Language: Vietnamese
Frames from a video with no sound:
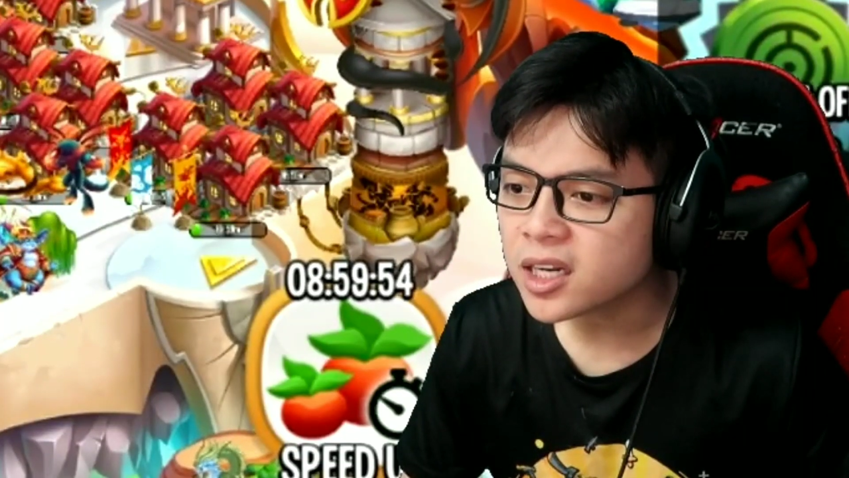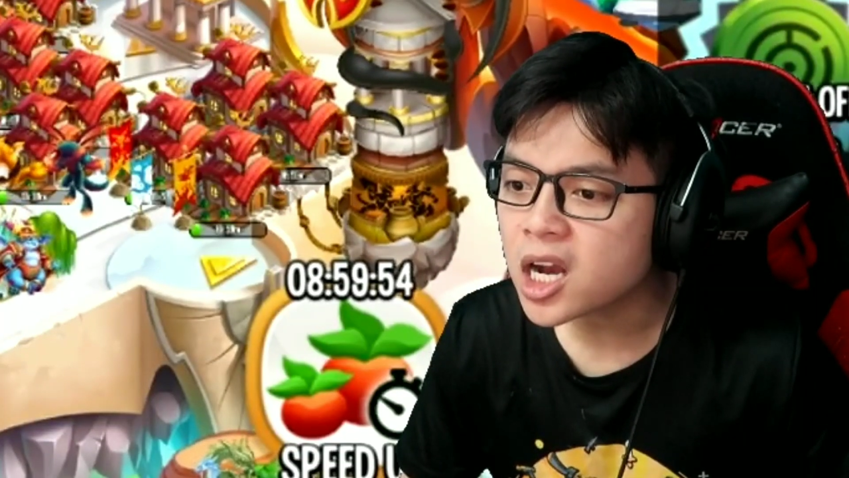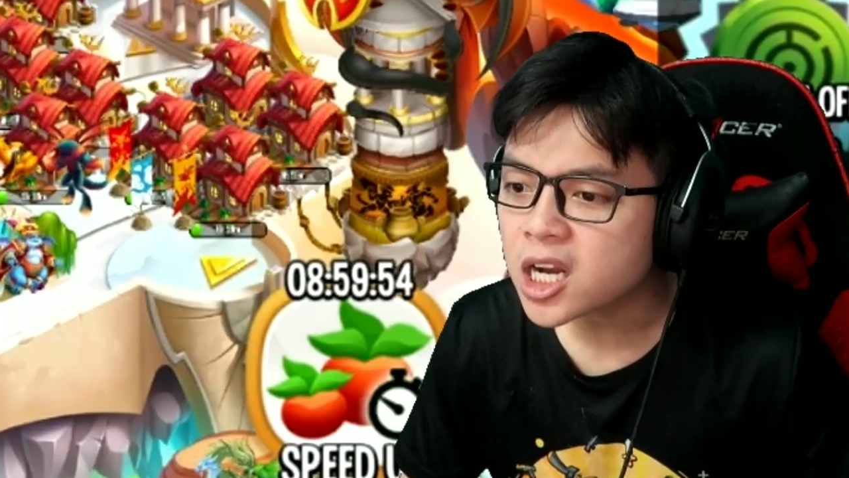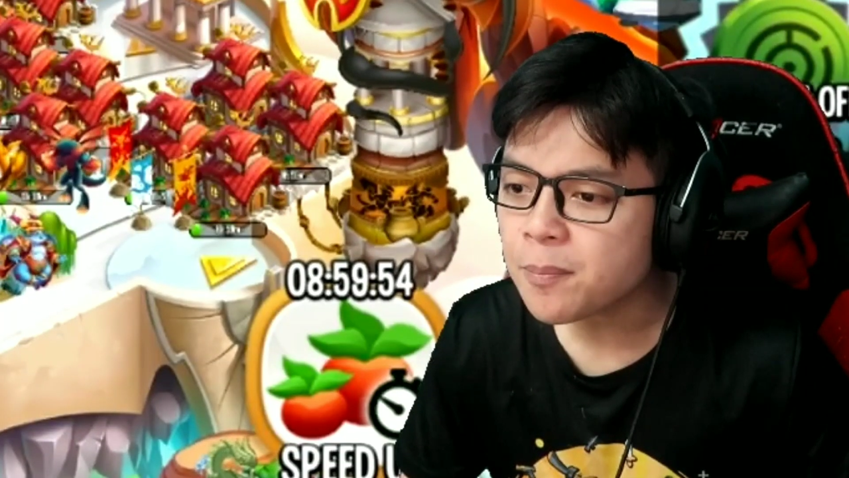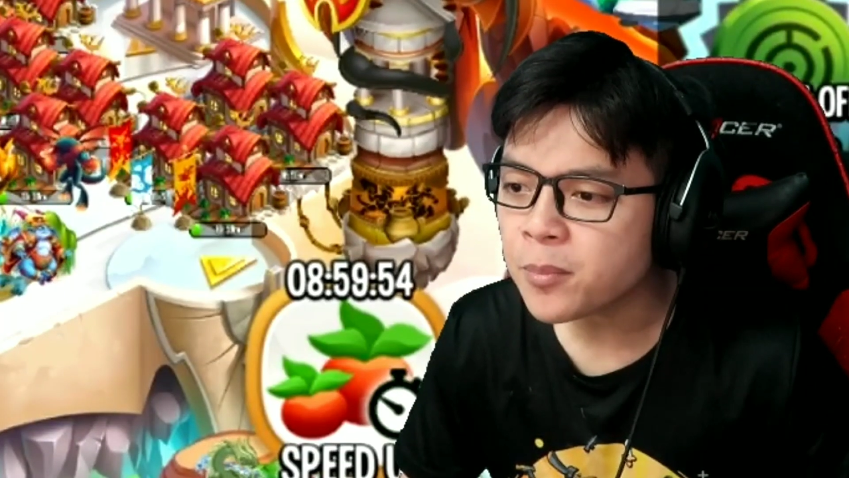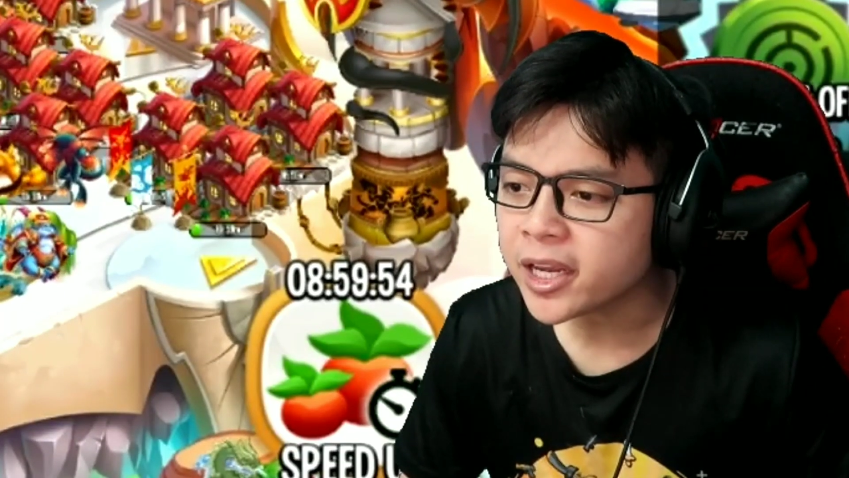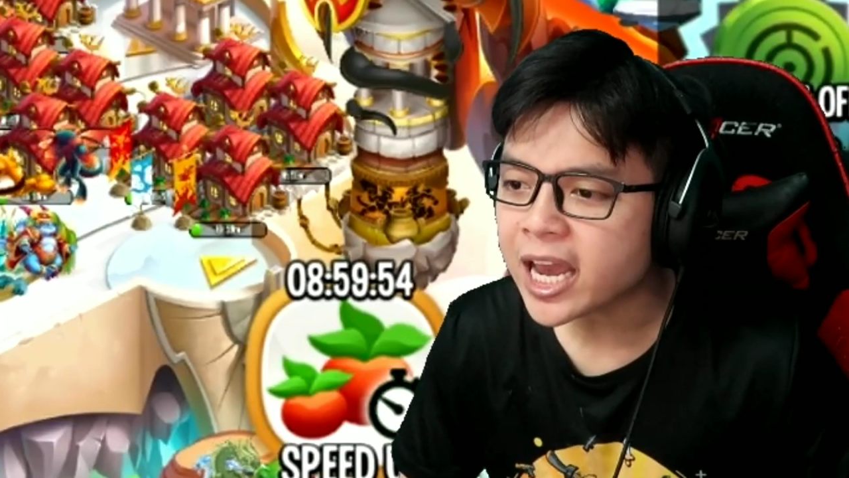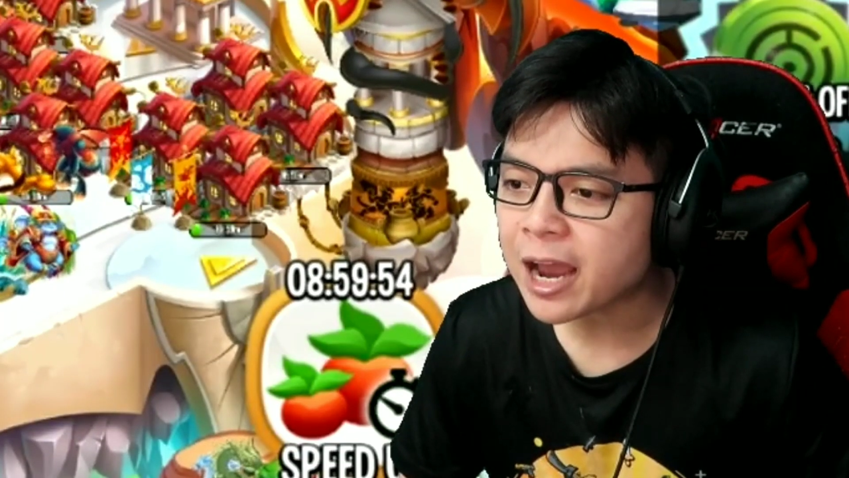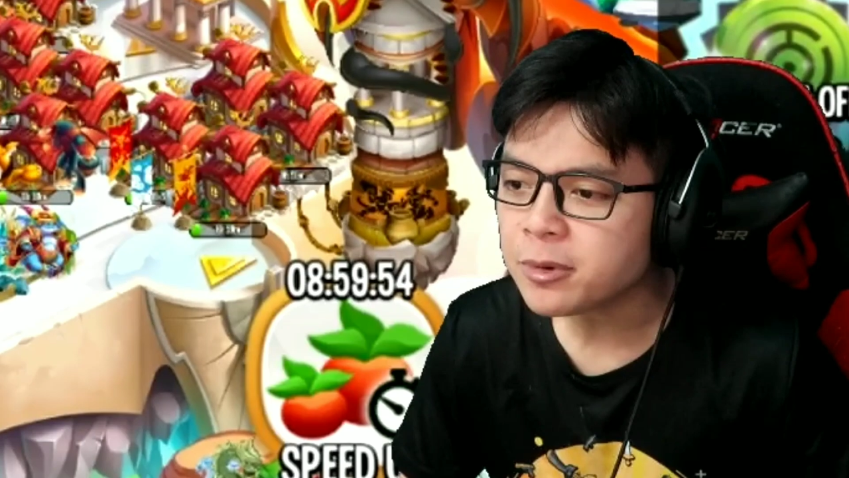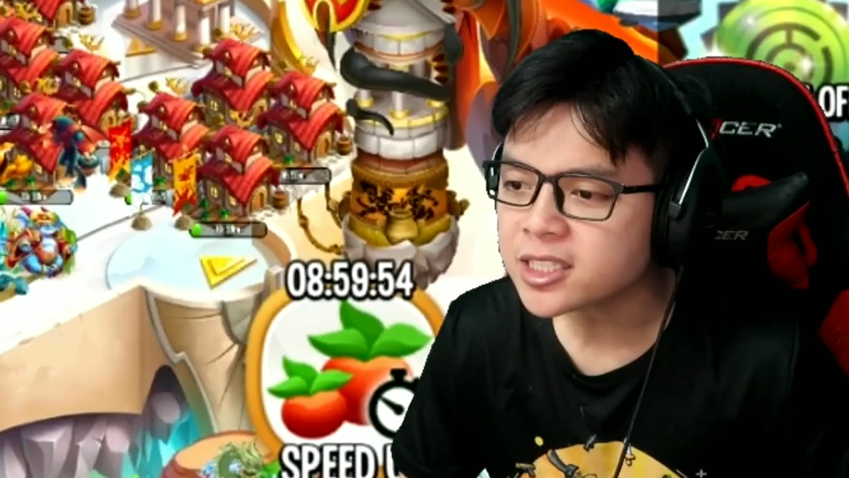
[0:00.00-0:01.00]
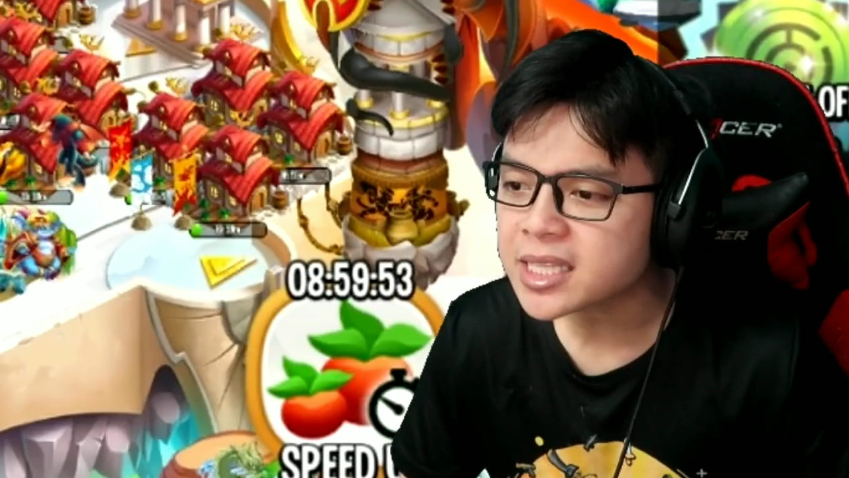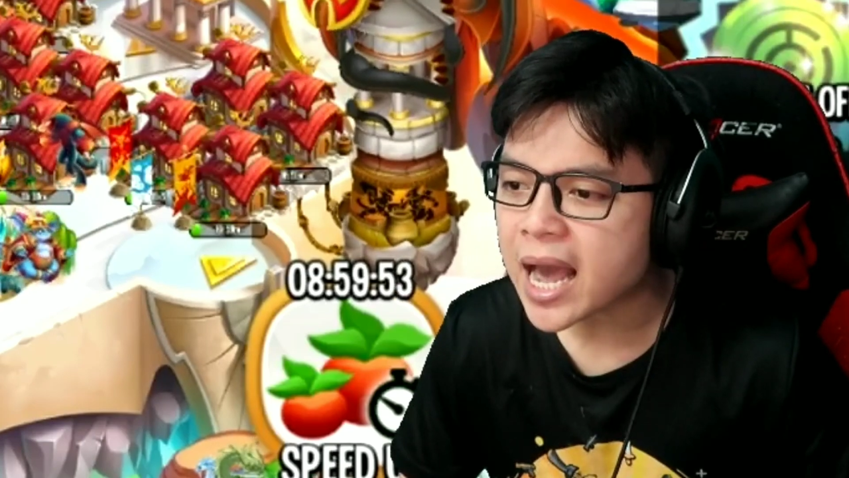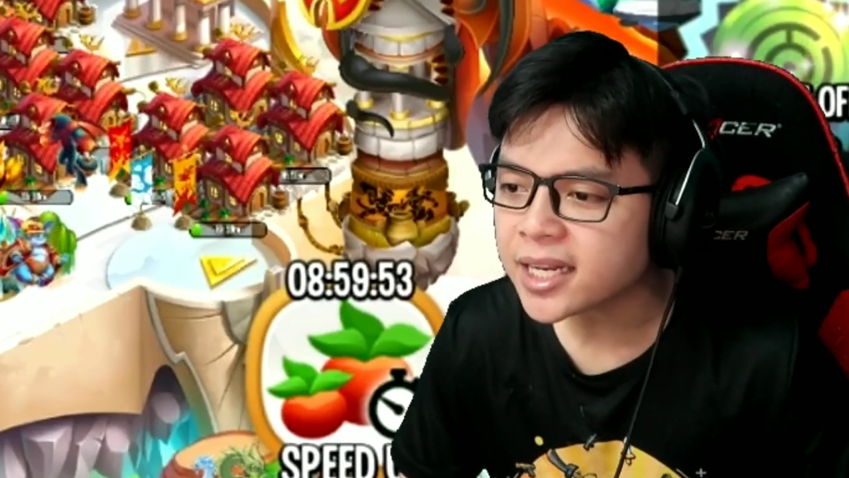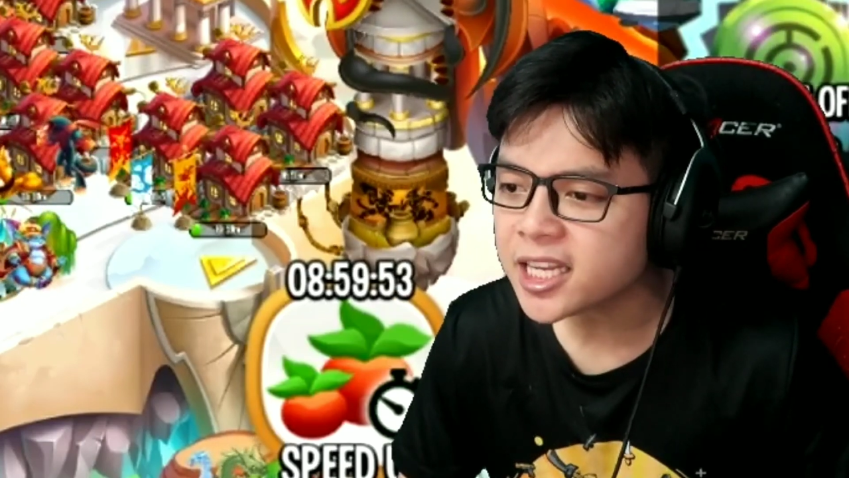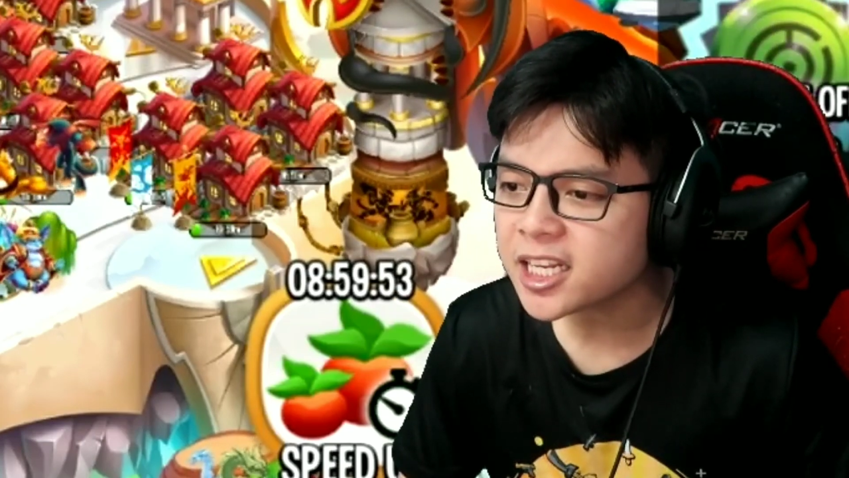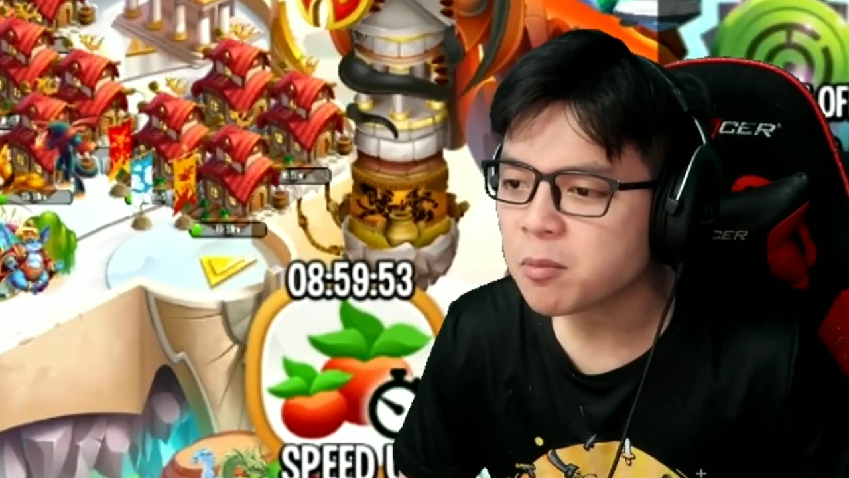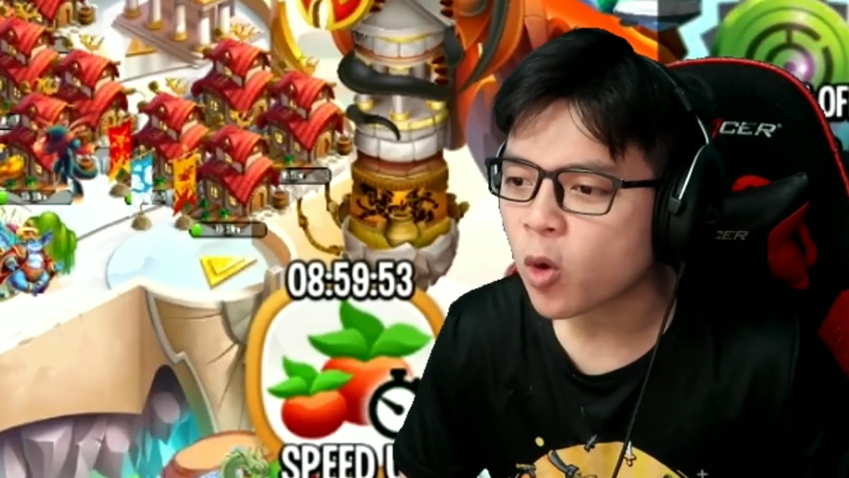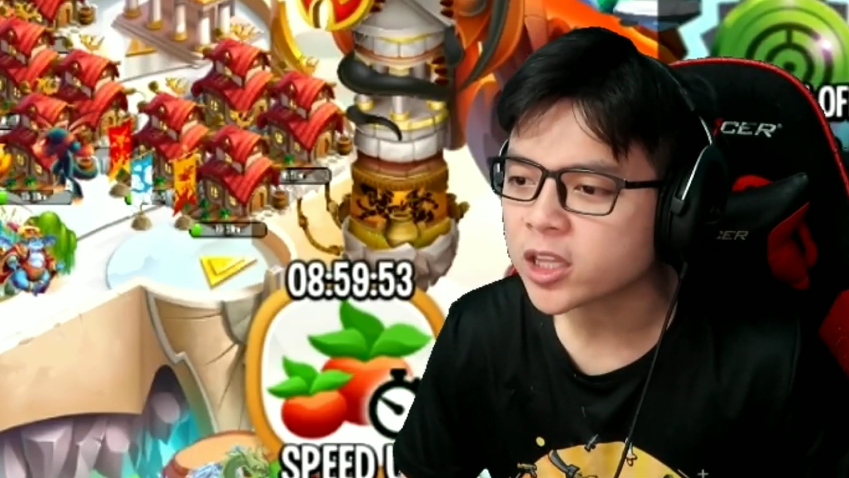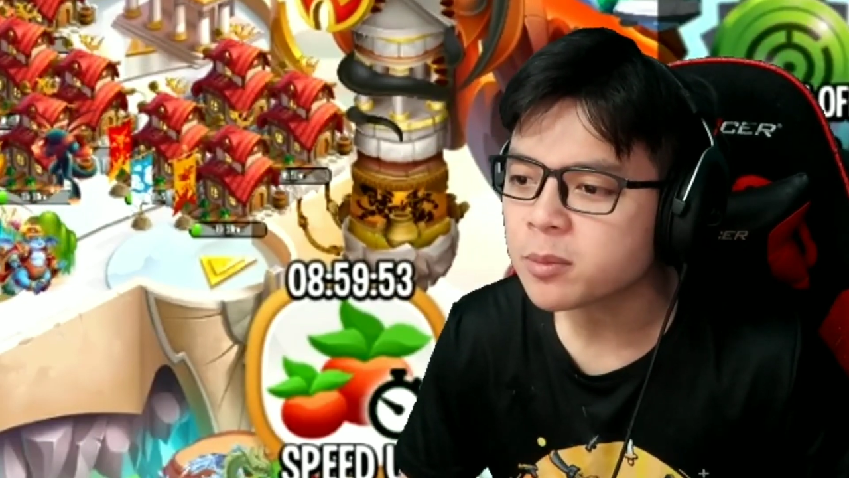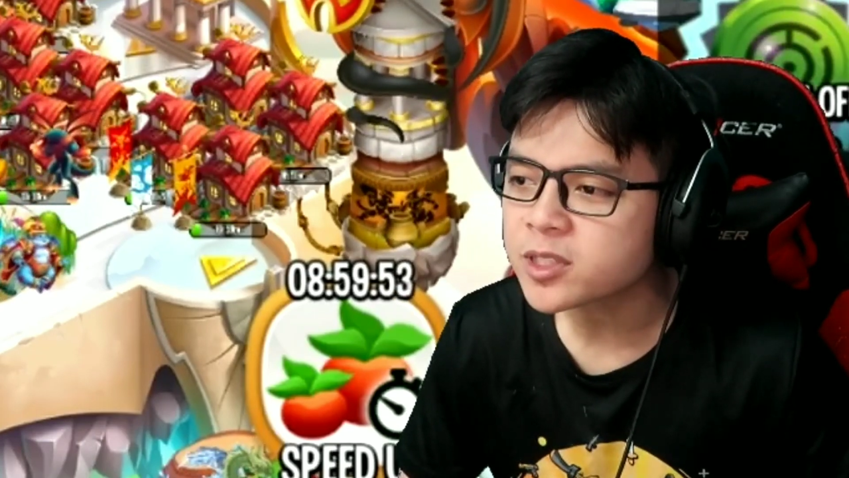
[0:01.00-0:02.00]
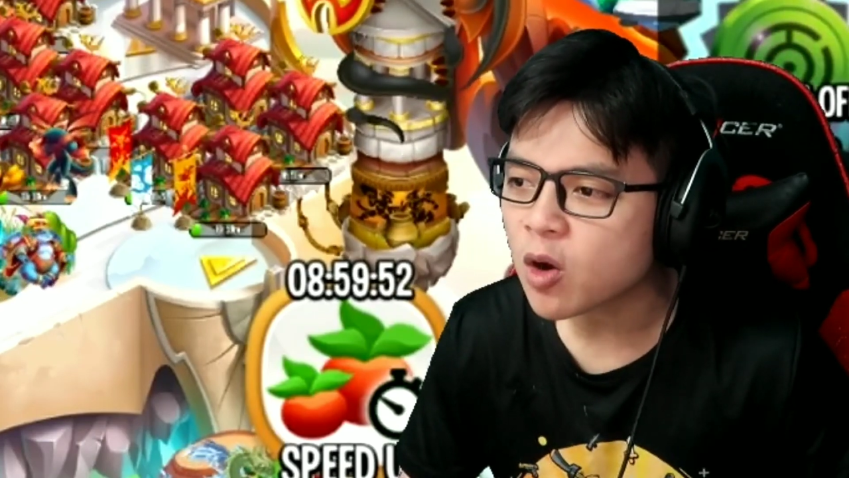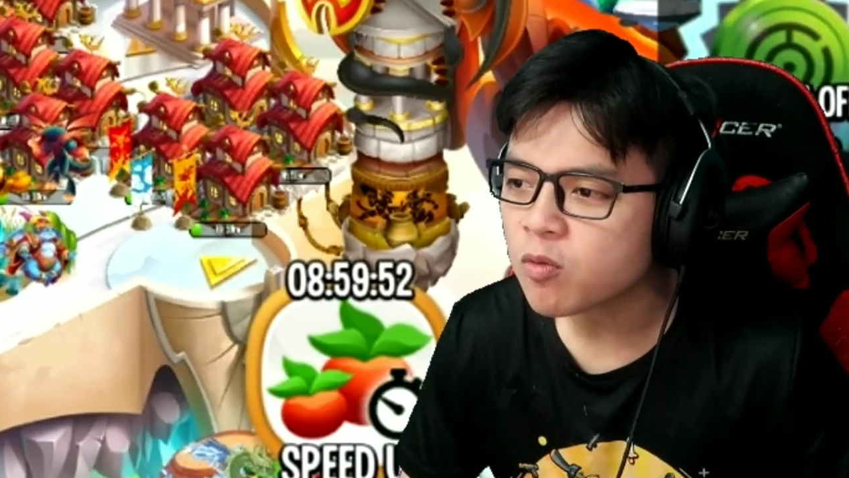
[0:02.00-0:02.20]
nâng cấp mấy cái hai Start đi để bỏ thêm